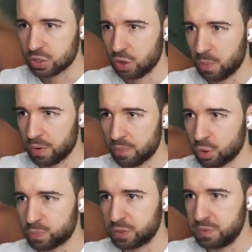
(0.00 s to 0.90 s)
Стоп!
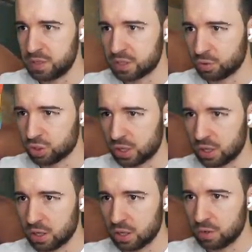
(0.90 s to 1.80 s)
Может быть, миска нужна?
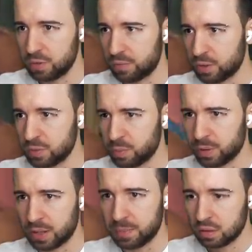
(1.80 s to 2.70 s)
У меня вроде бы
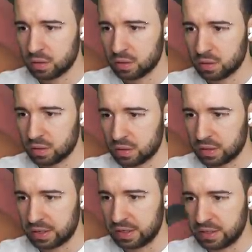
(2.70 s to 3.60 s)
была.
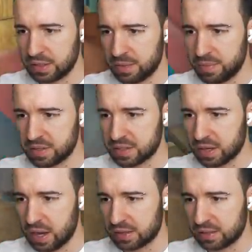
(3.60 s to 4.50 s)
Глиняная миска.
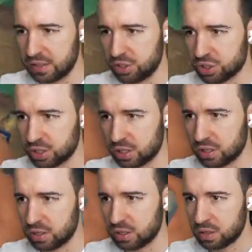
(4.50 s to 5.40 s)

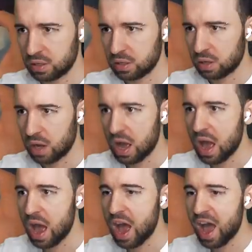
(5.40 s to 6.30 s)
Отличная.
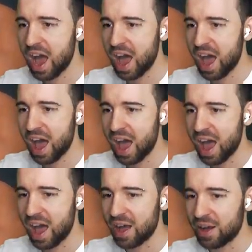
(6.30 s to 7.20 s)

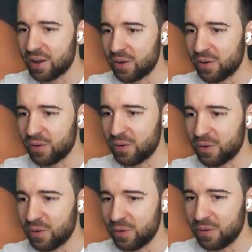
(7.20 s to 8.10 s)
А -а -а.
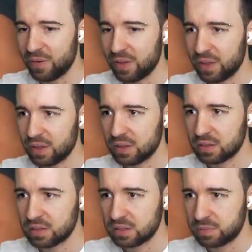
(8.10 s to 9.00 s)

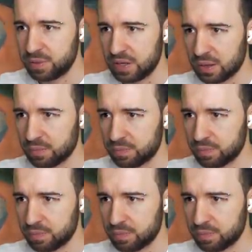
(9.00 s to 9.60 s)
О. Теперь я...